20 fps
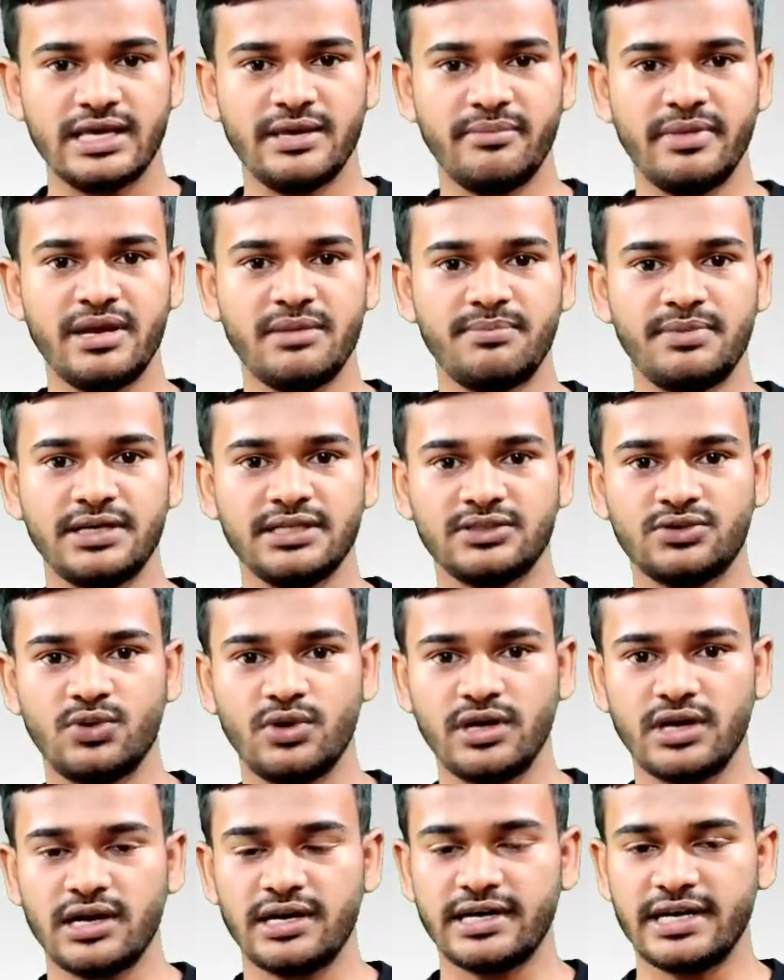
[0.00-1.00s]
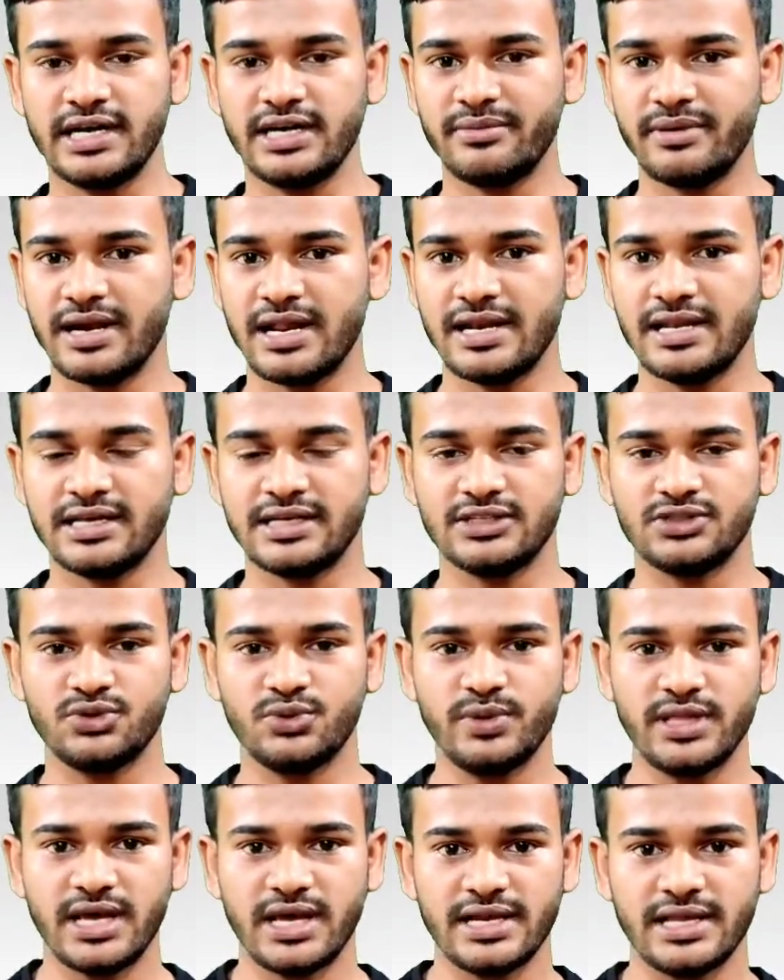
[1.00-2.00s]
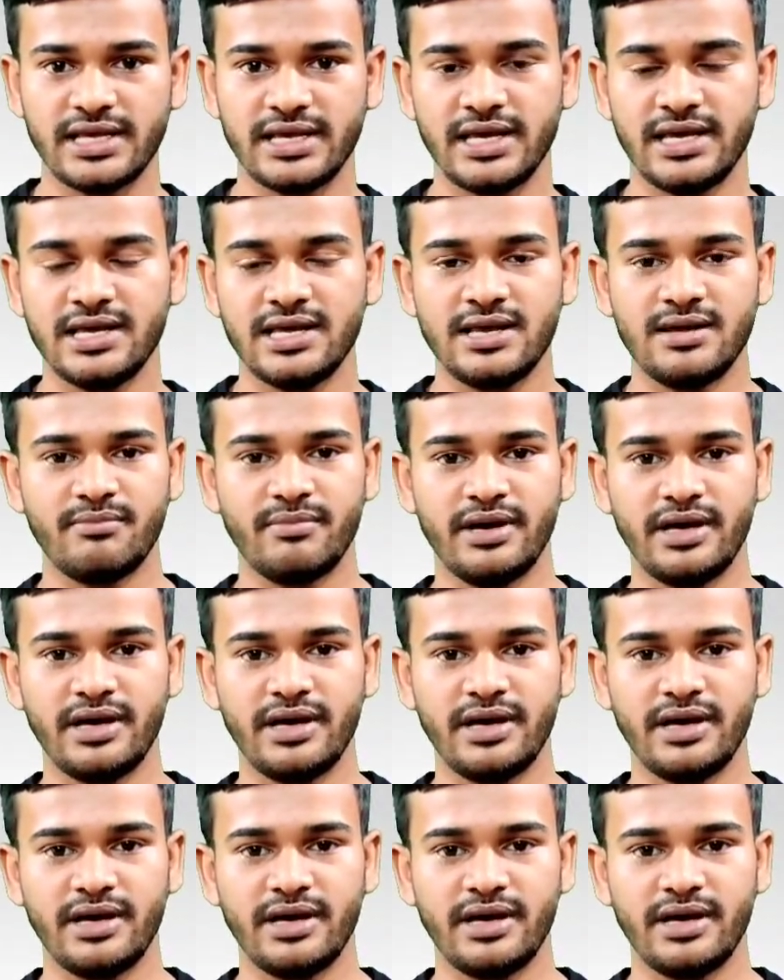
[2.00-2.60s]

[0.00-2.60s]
कि मेरे पास कोई कंटेंट बनाने का सुविधा नहीं है